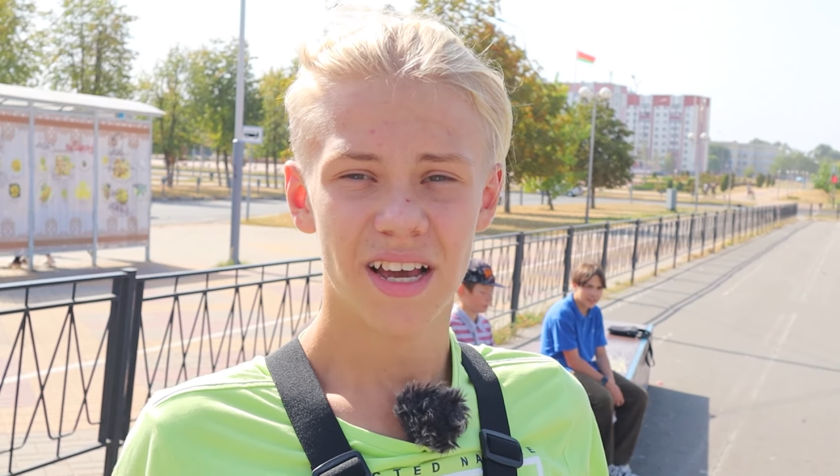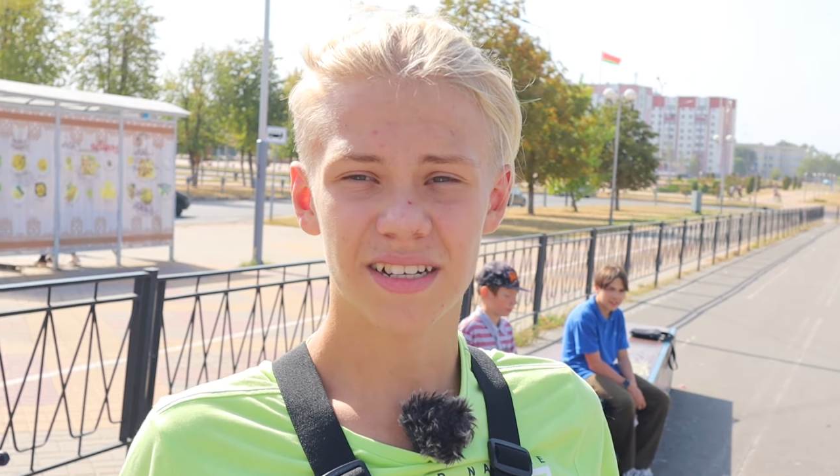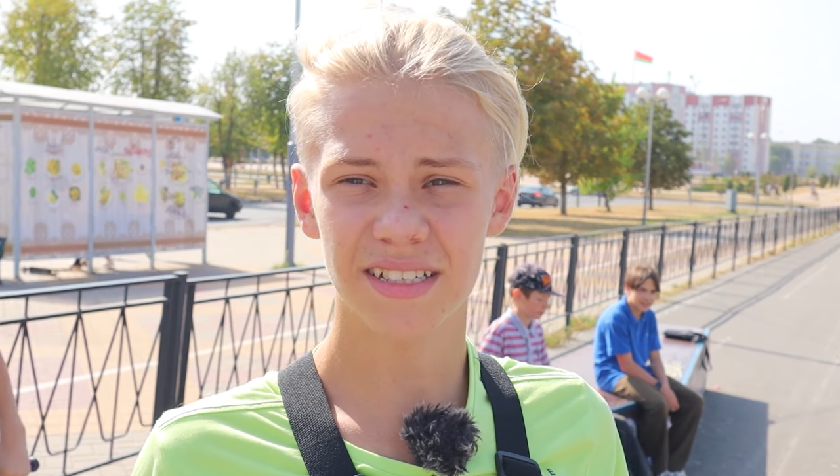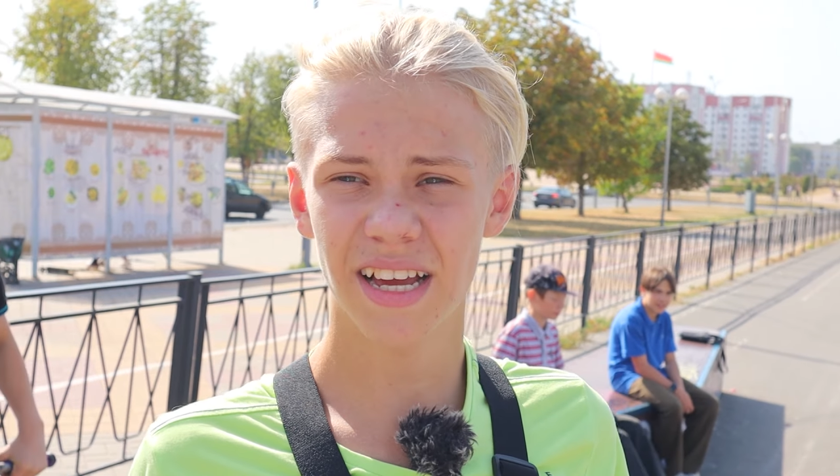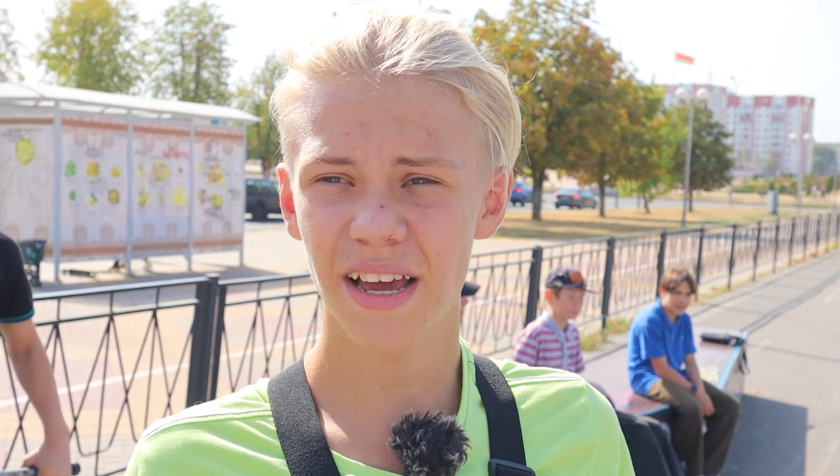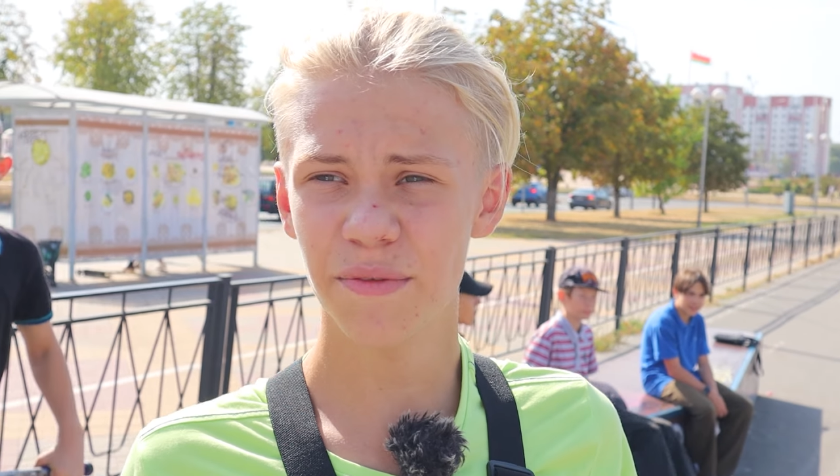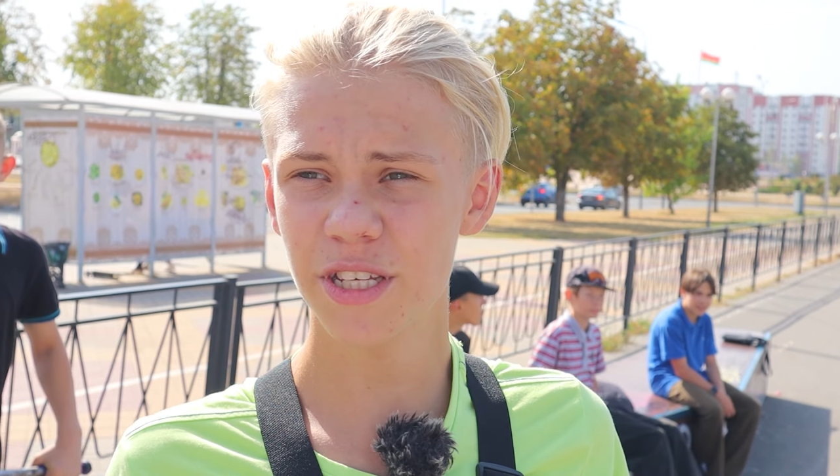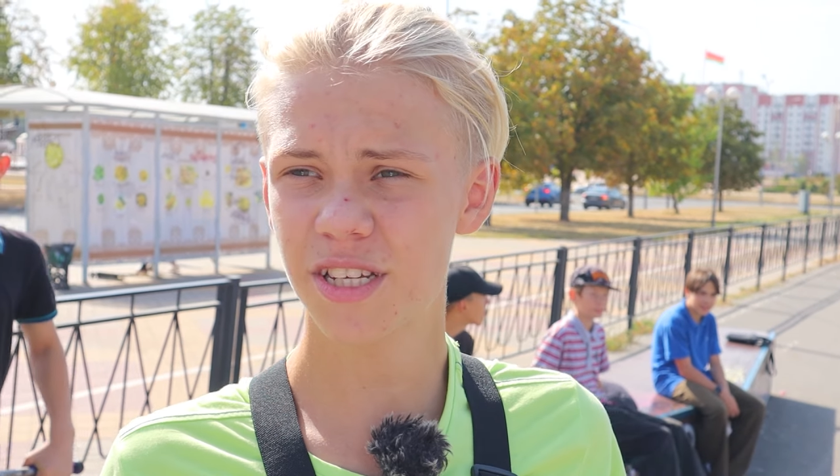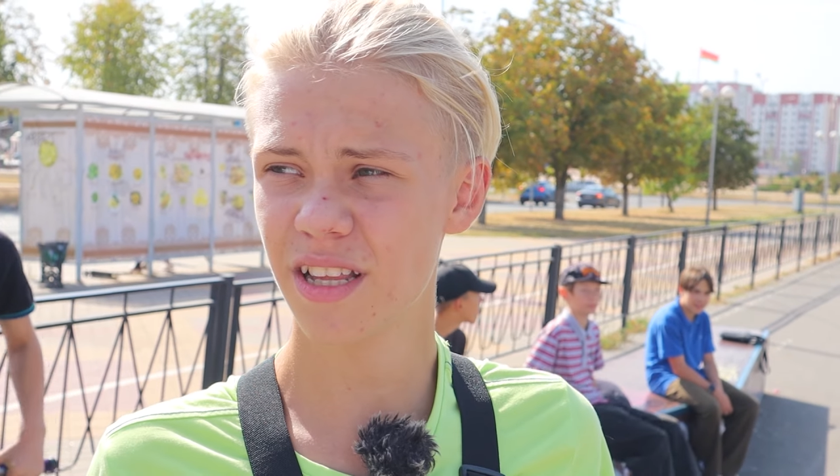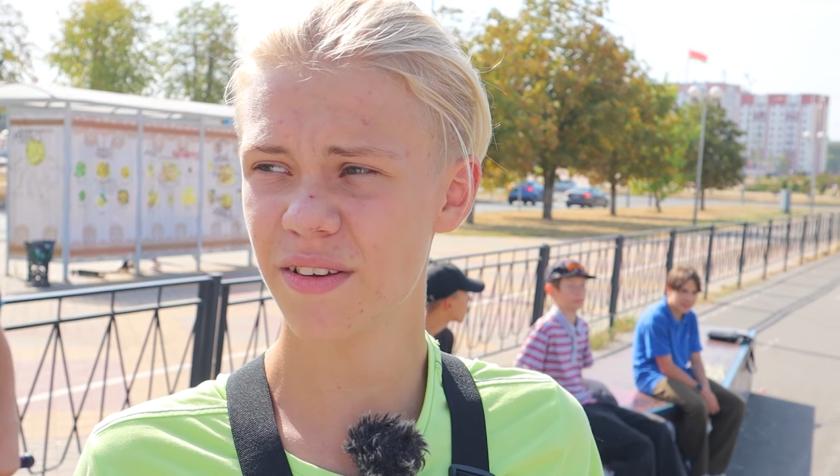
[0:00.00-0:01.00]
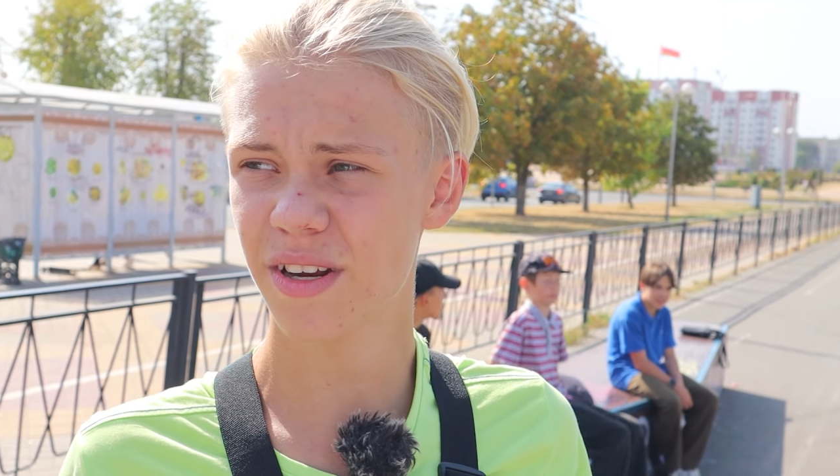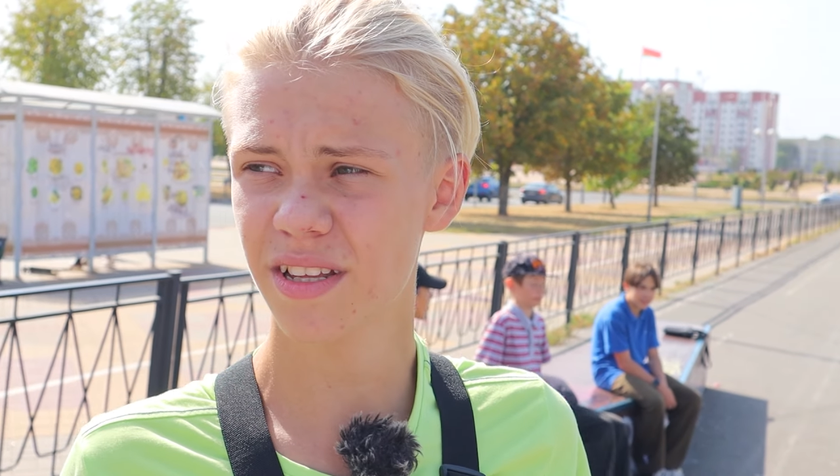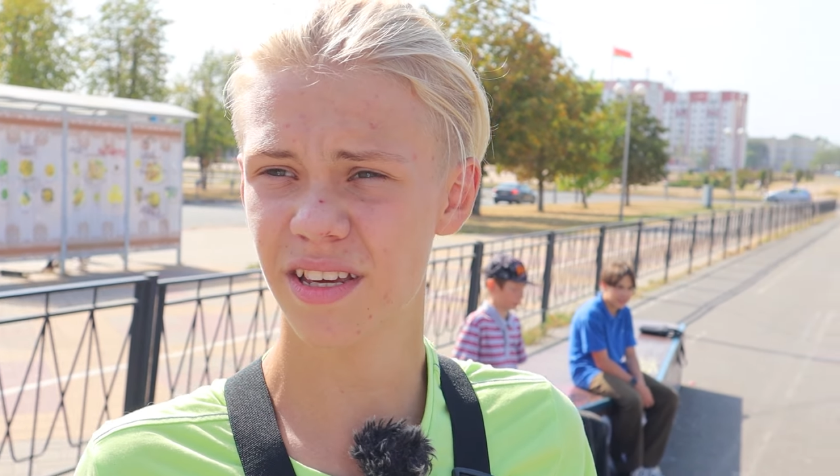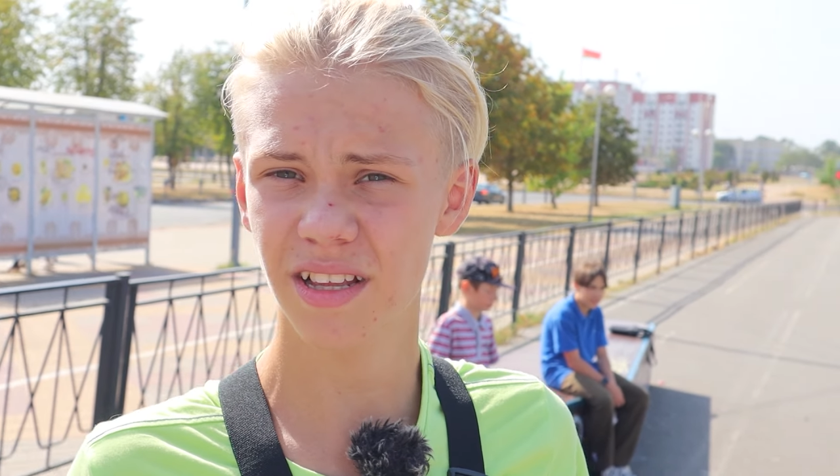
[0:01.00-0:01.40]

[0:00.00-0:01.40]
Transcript: Когда я весил, наверное,